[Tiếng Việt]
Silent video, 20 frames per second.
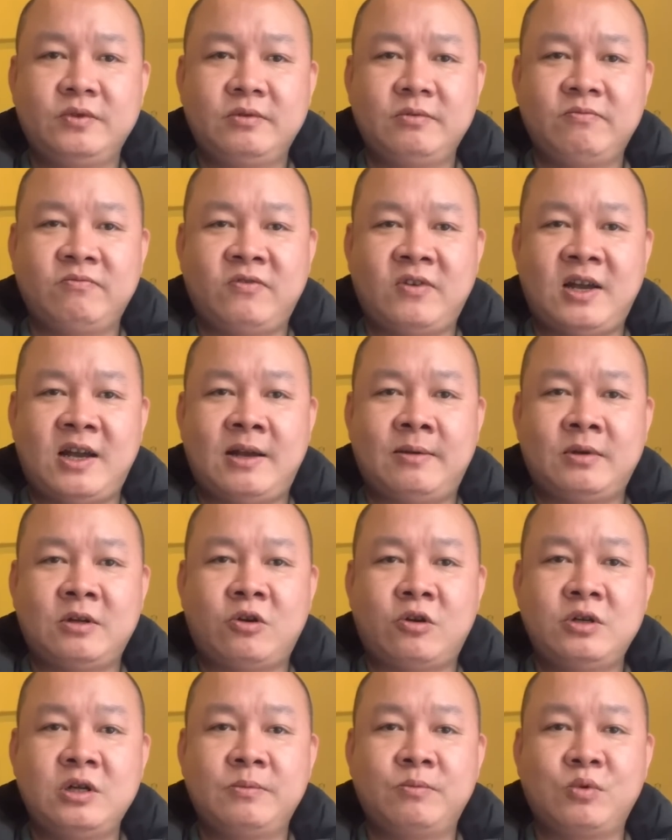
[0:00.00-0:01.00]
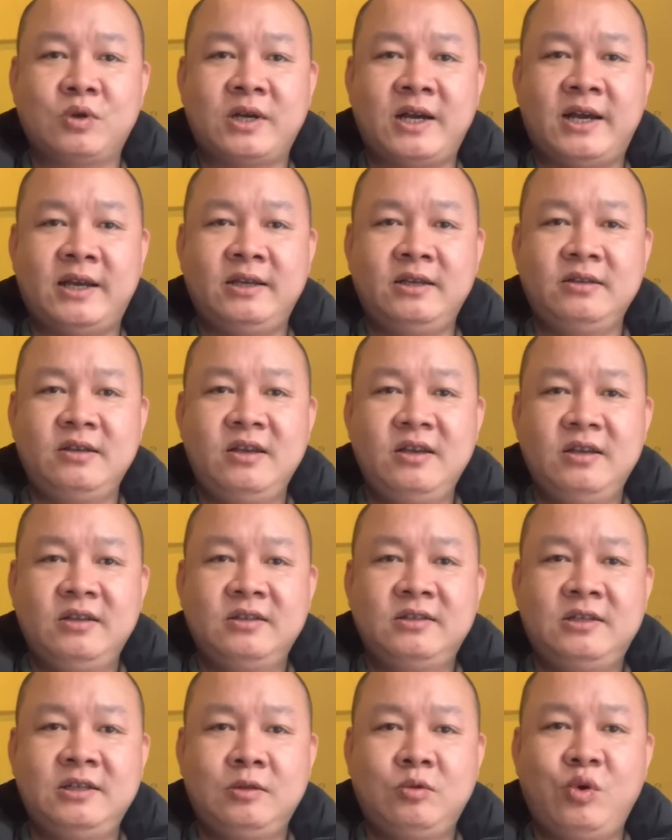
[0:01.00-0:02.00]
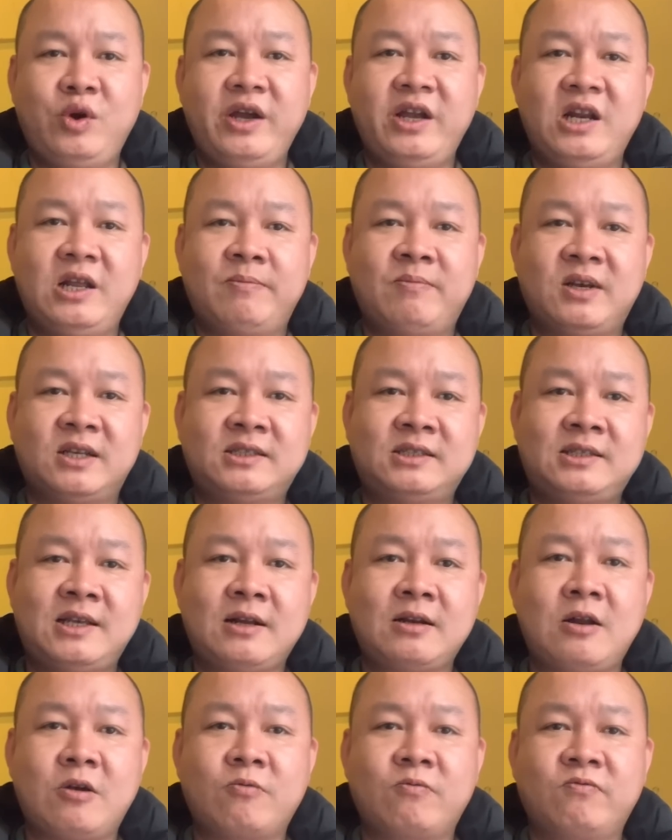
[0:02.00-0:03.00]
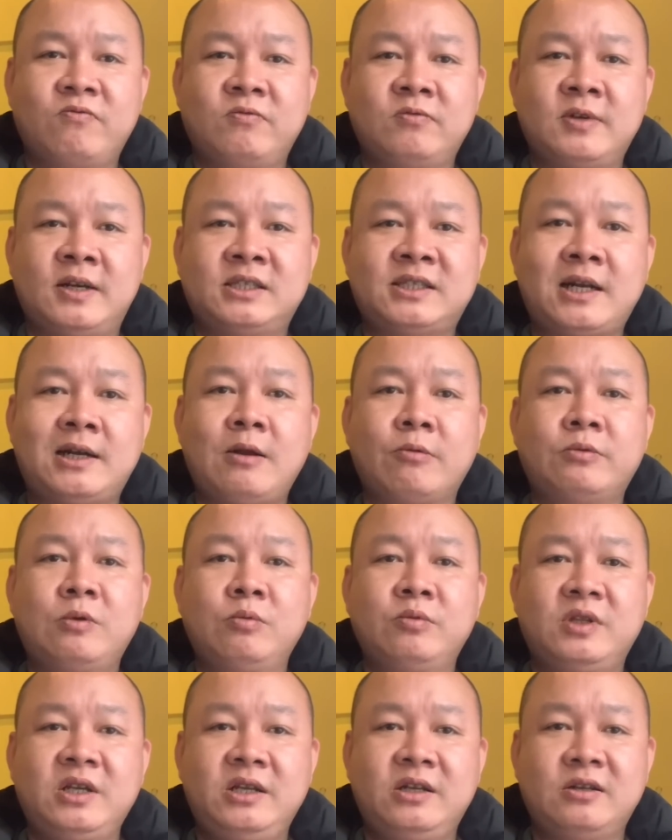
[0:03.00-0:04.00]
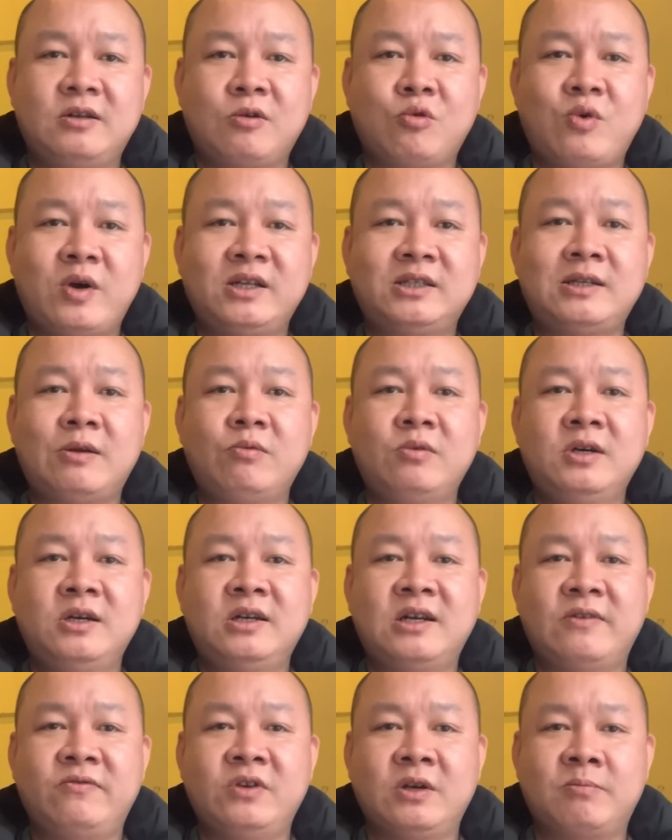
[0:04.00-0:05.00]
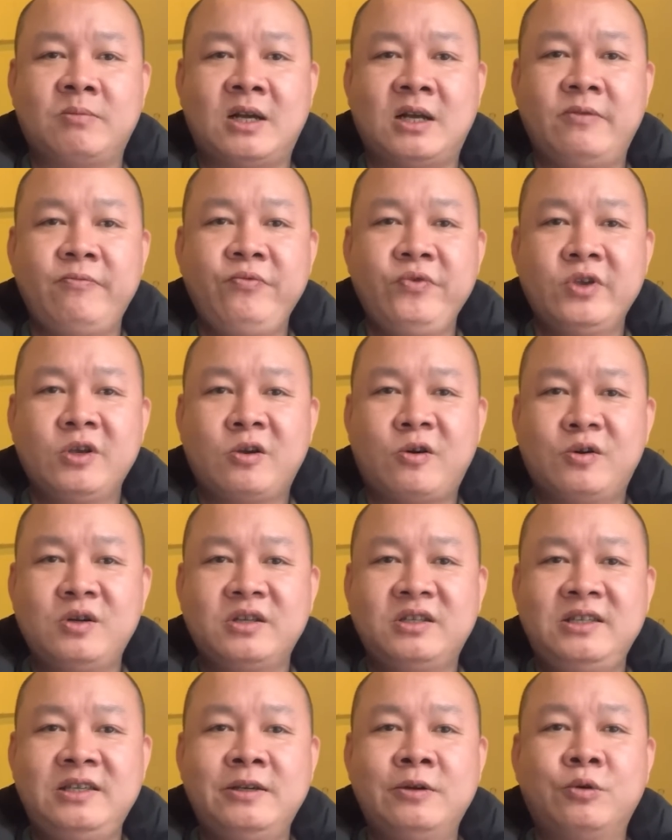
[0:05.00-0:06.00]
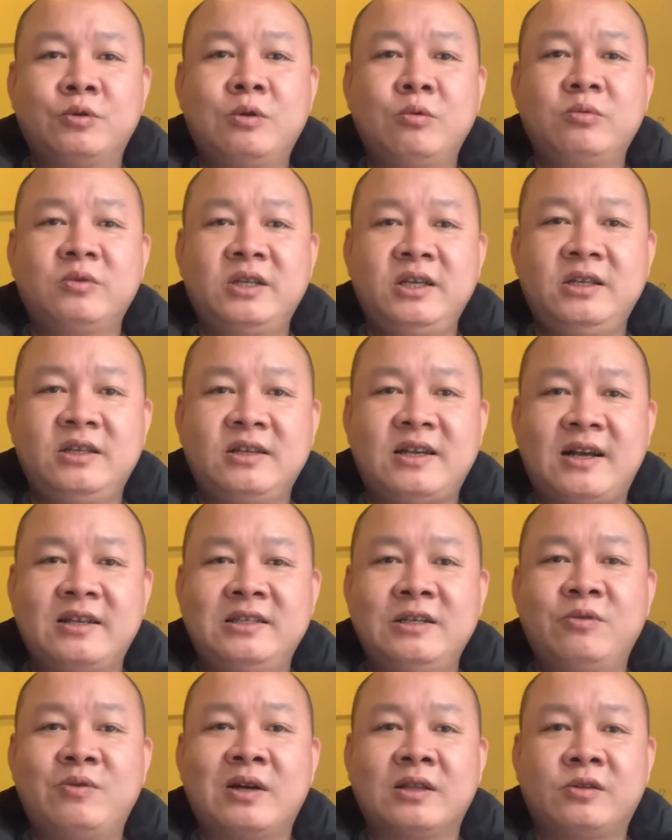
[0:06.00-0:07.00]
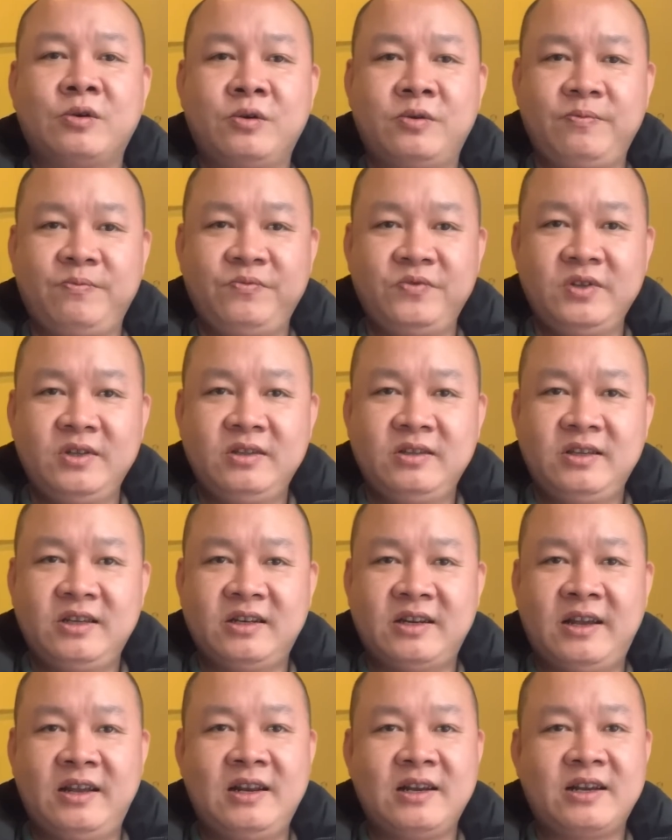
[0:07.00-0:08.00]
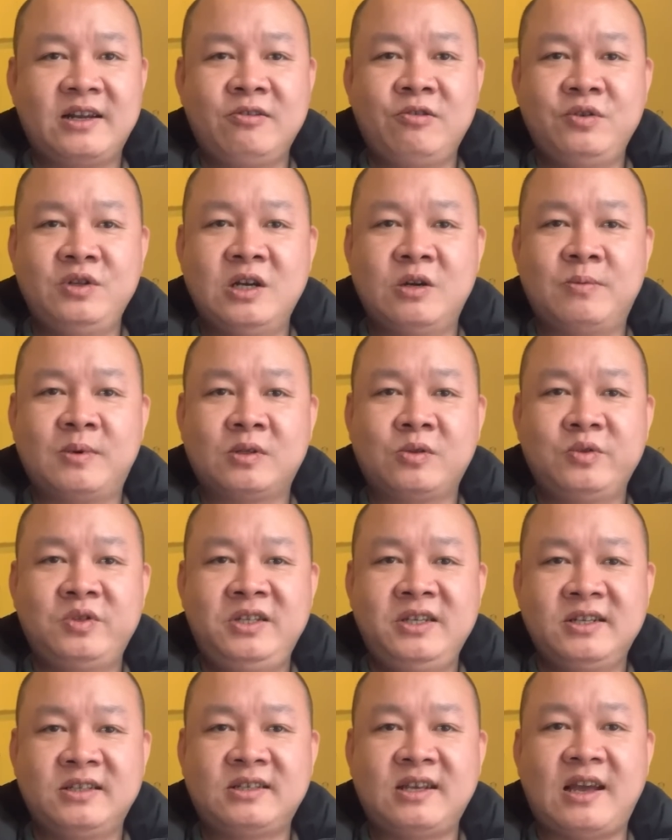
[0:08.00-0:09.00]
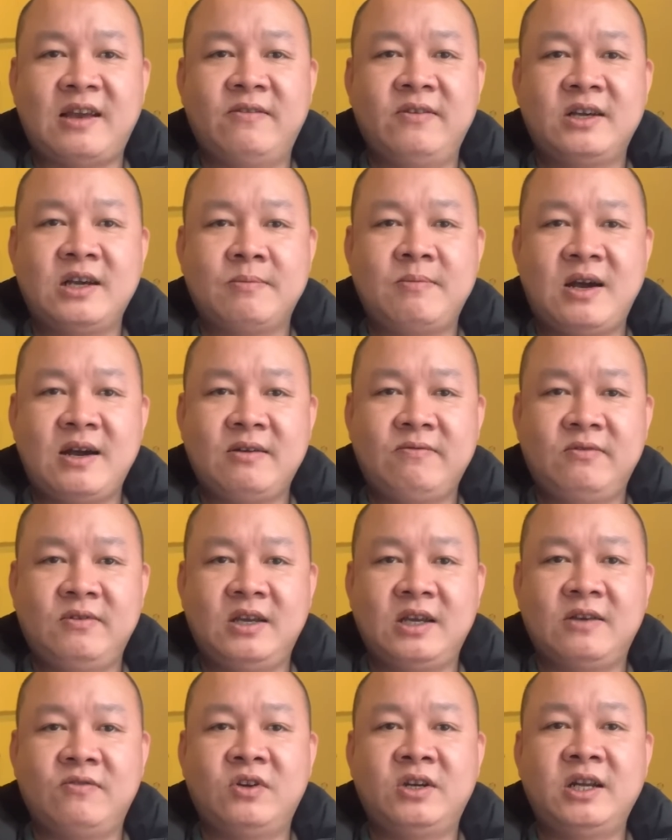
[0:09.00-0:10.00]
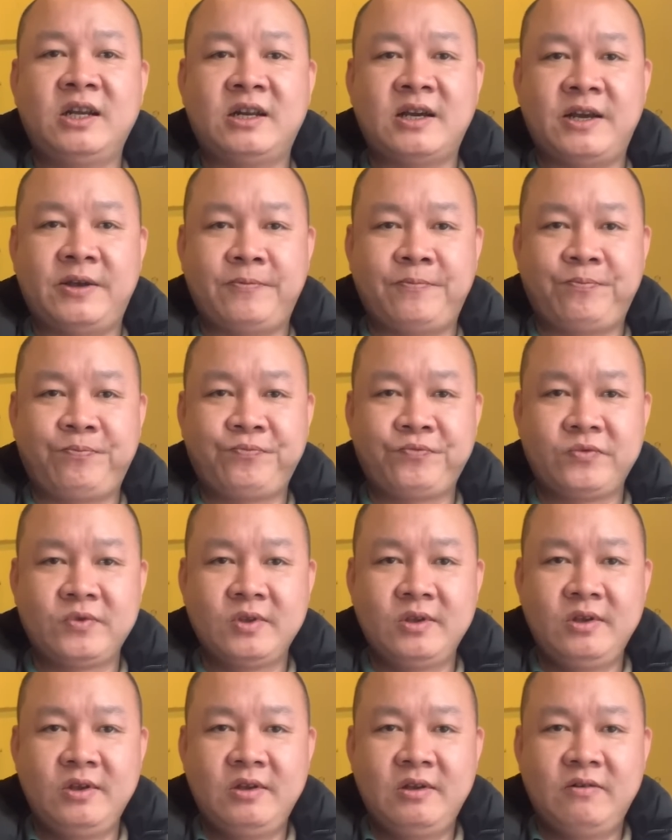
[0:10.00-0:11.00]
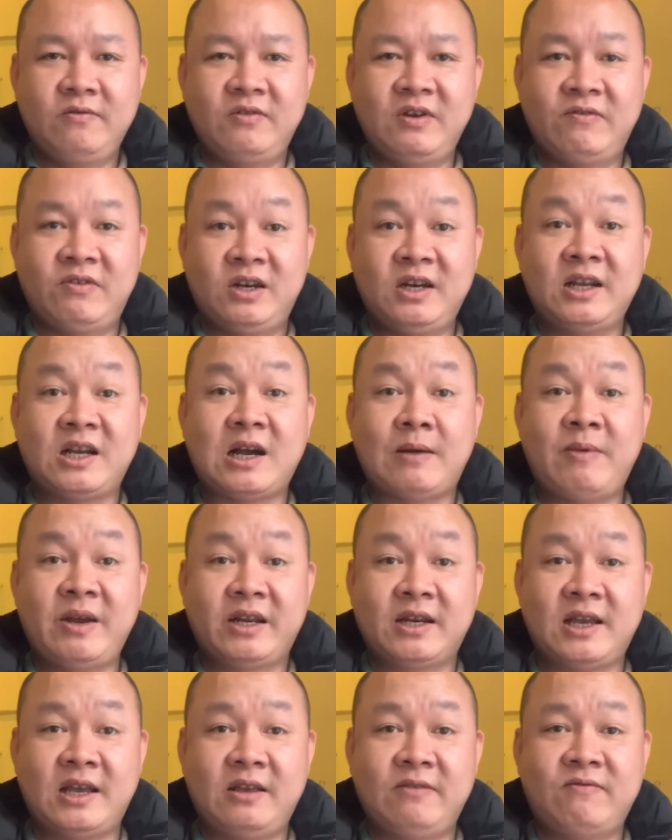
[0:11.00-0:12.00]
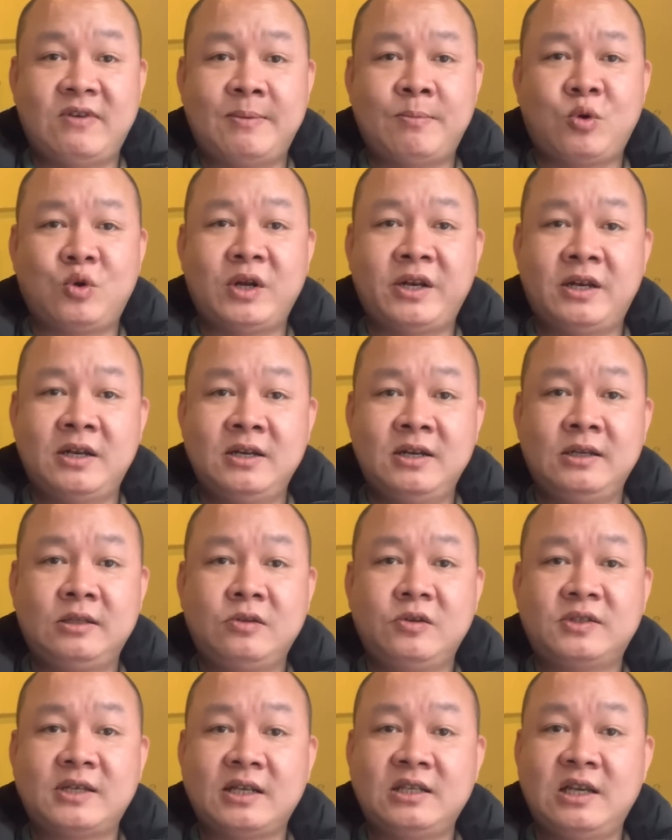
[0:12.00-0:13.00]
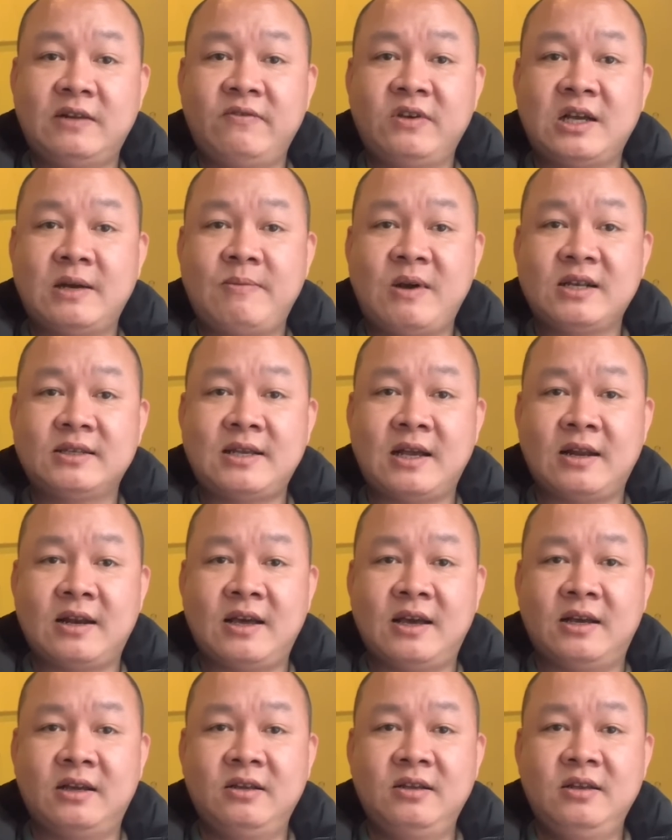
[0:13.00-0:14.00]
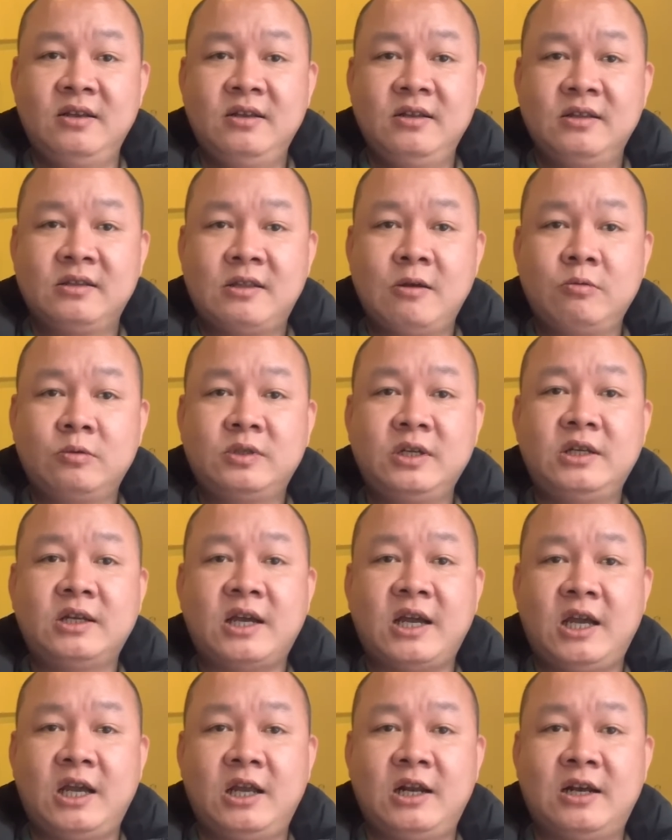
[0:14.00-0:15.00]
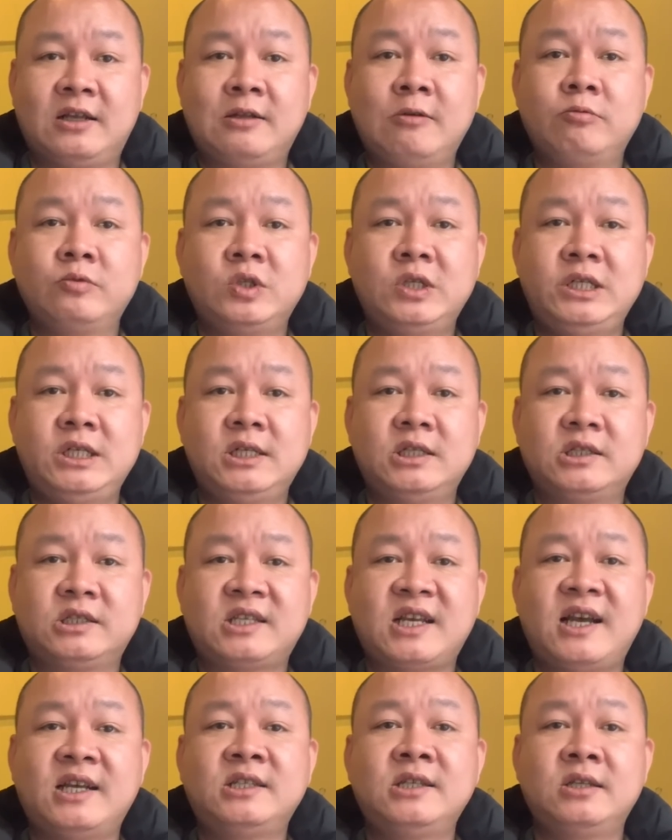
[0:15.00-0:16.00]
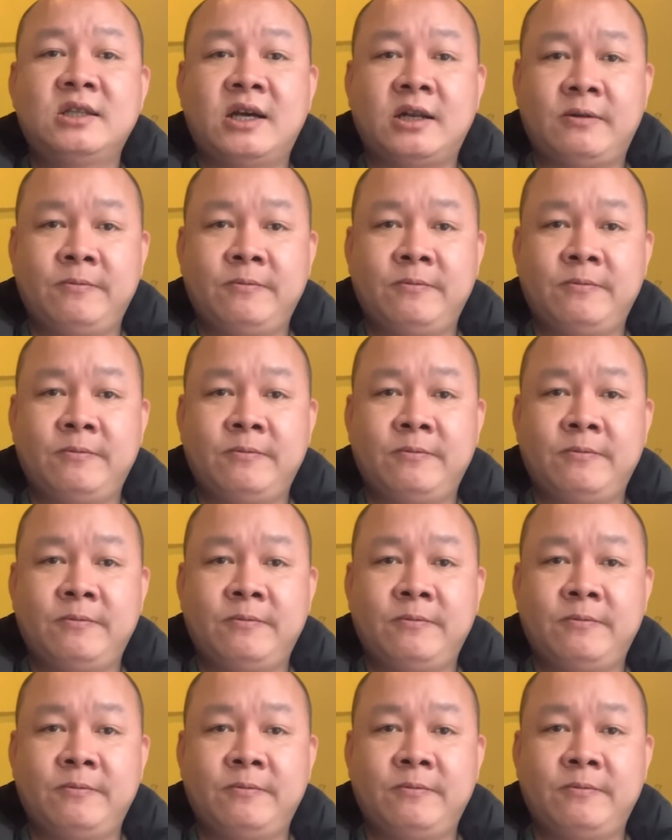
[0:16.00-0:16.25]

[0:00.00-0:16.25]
và có được một cái trí tuệ để mà xác lọc và chắt lọc thông tin nó quan trọng hơn là việc mà có được nhiều thông tin, càng nhiều càng tốt. Thì đấy là cái điều mà tôi chia sẻ với các bác về cái vấn đề này, về vấn đề Khá Bảnh này. Và một lần nữa tôi xác nhận với các bác rằng là thông tin này là thông tin sai sự thật,